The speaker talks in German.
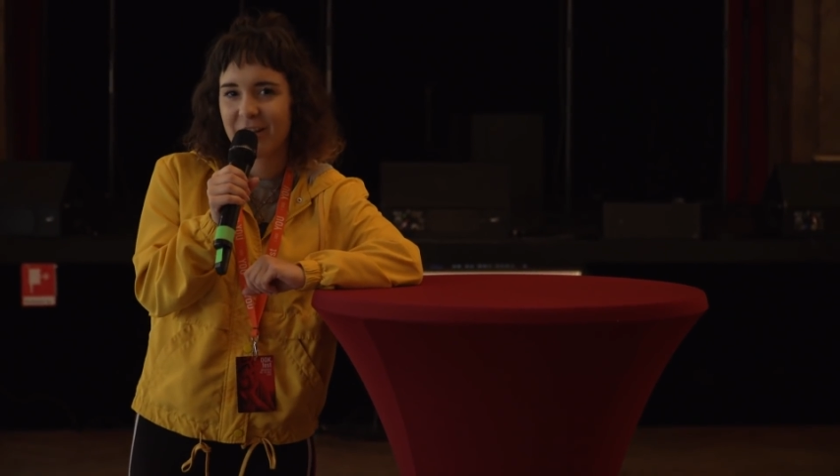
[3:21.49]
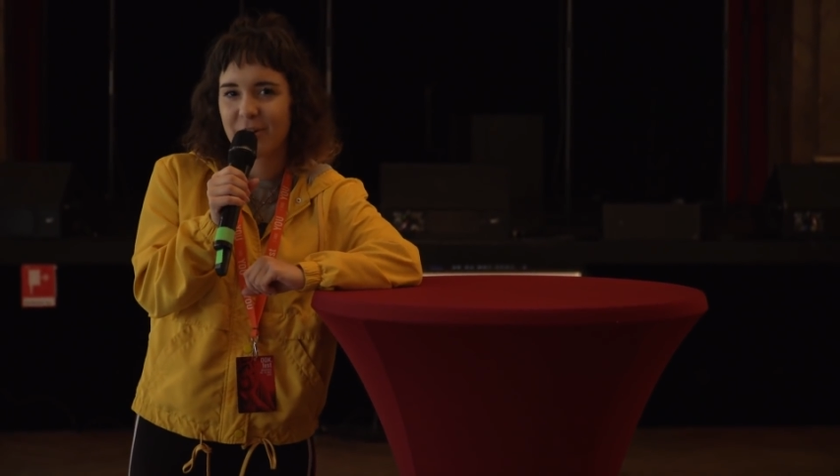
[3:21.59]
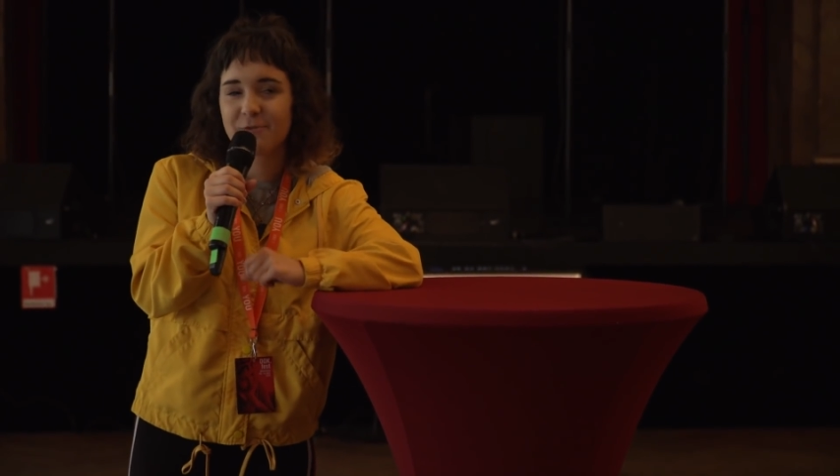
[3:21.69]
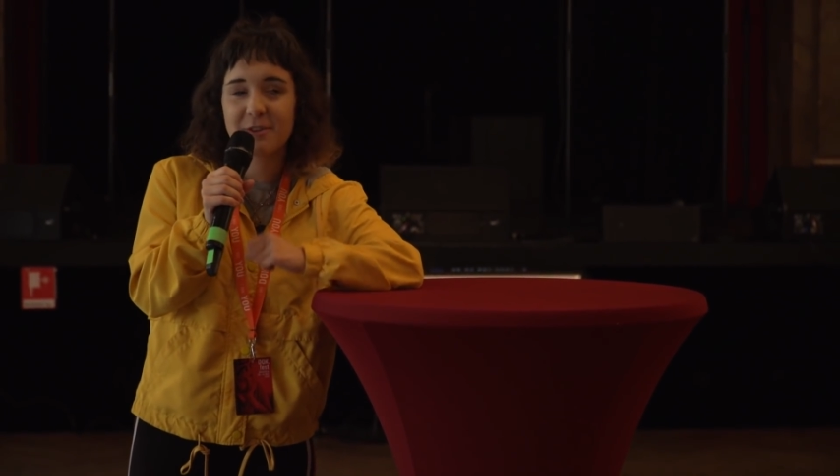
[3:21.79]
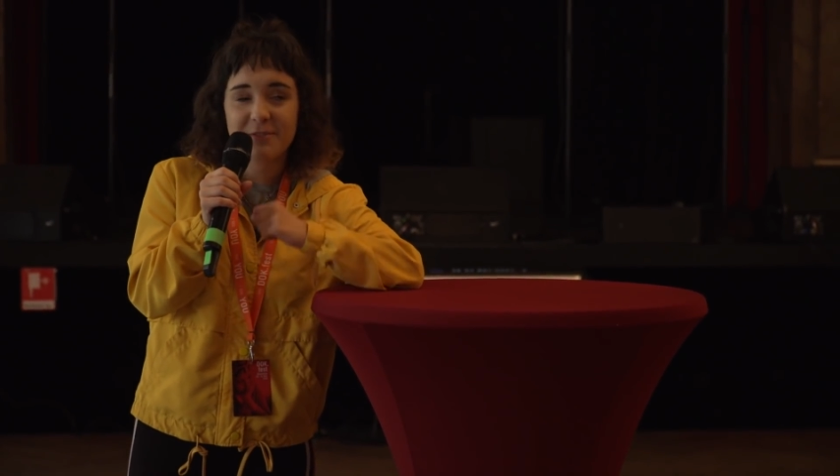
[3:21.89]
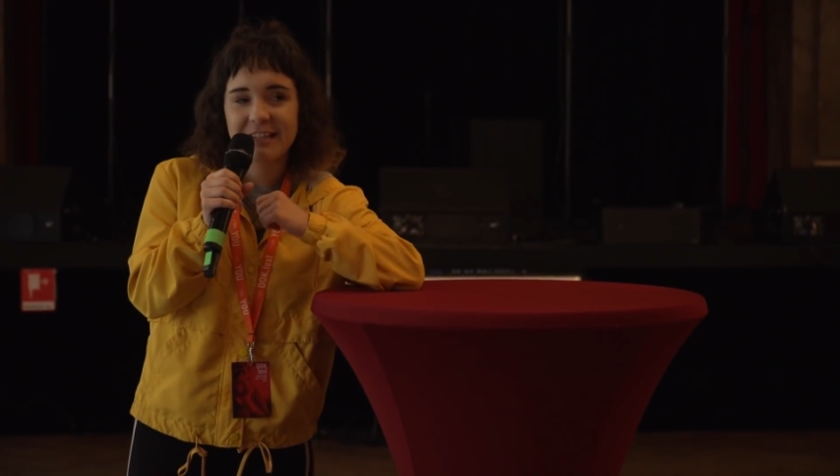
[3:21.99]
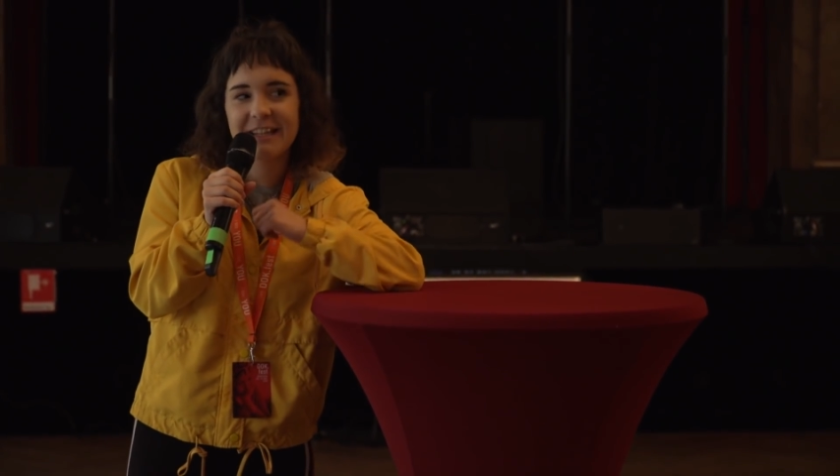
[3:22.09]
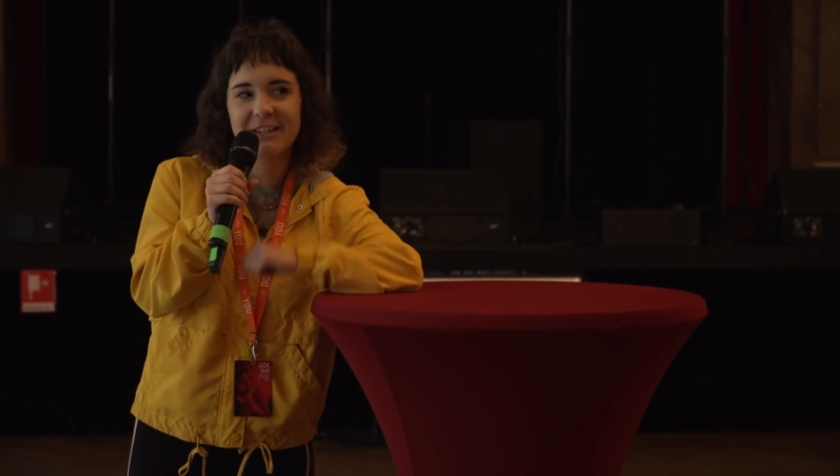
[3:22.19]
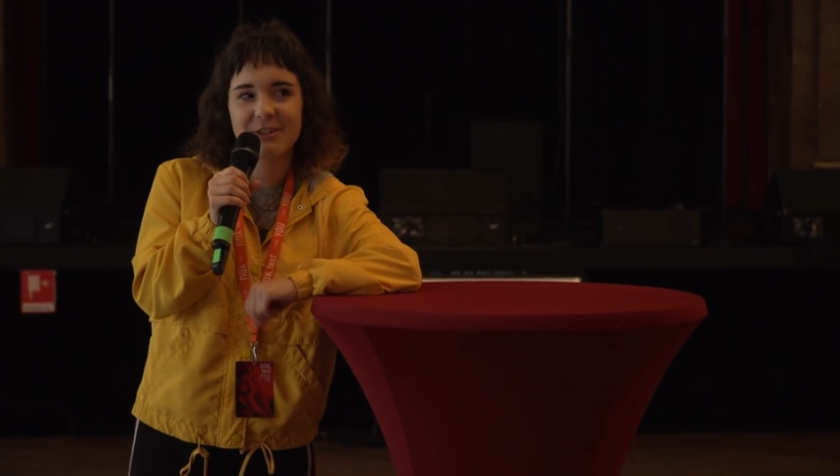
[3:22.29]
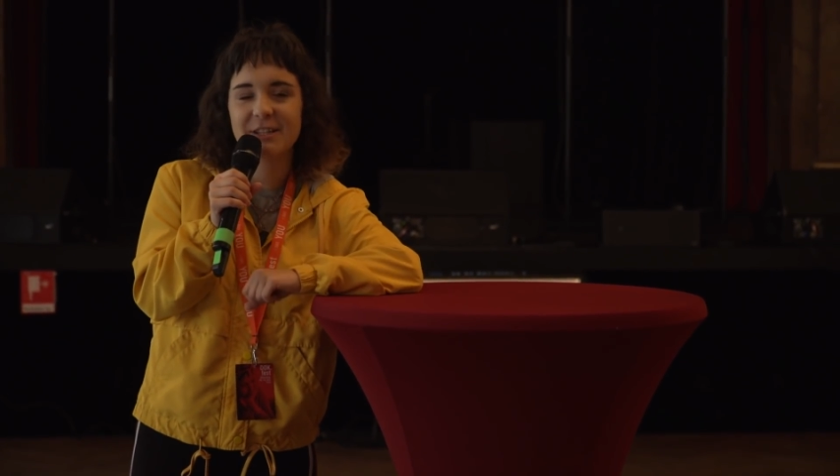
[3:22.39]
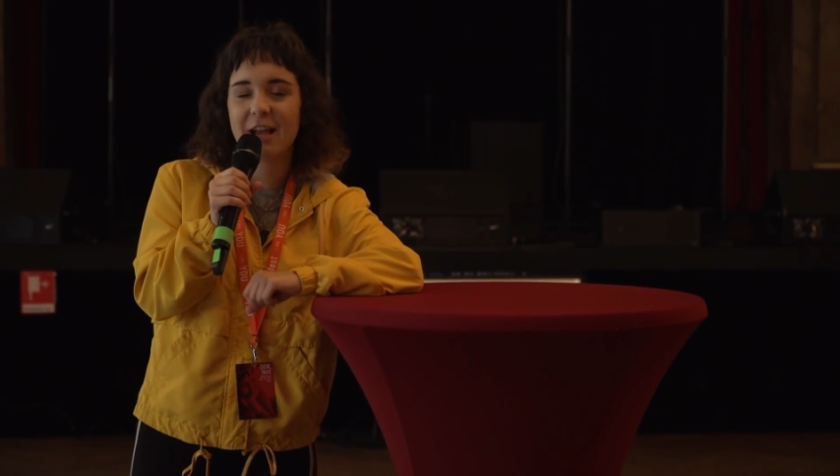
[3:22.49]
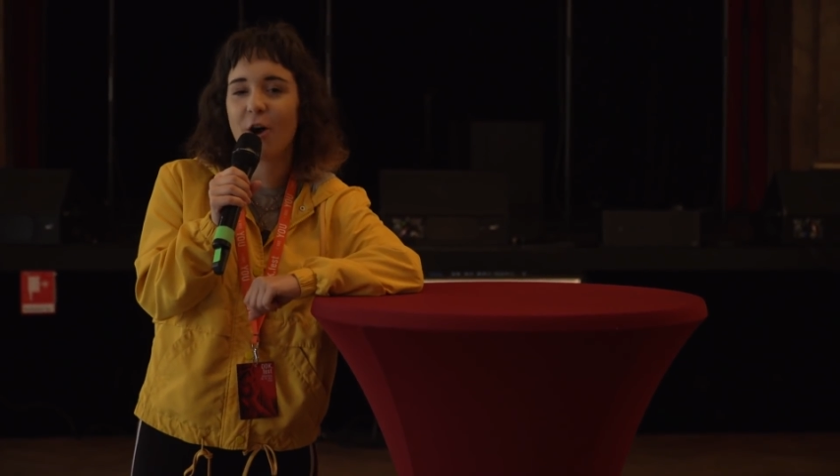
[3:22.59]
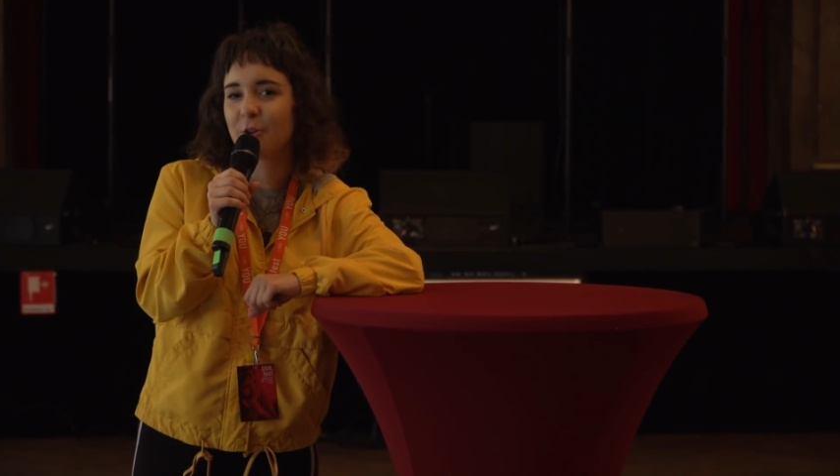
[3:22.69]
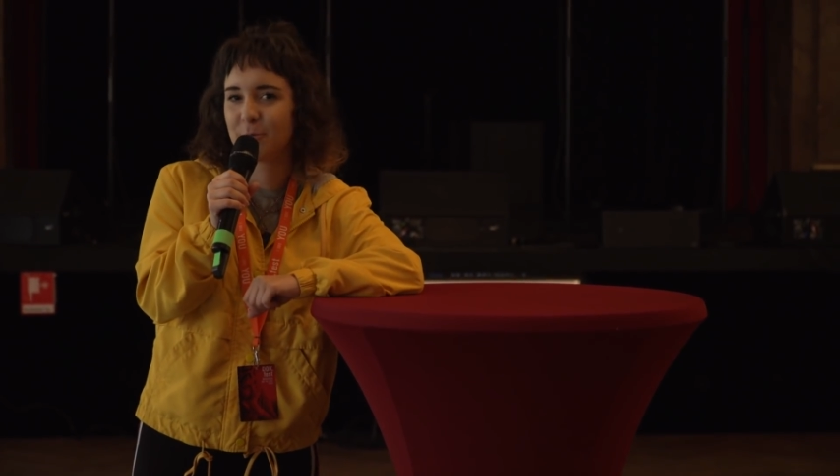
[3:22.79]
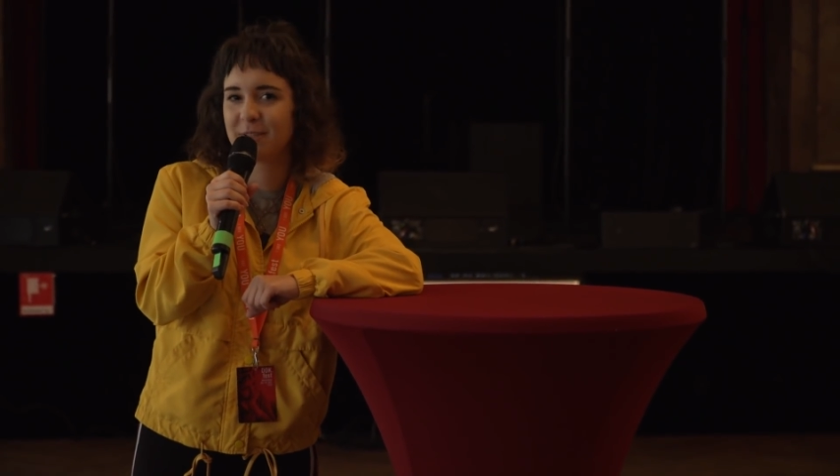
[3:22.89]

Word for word: Und wir werden hier natürlich auch noch ein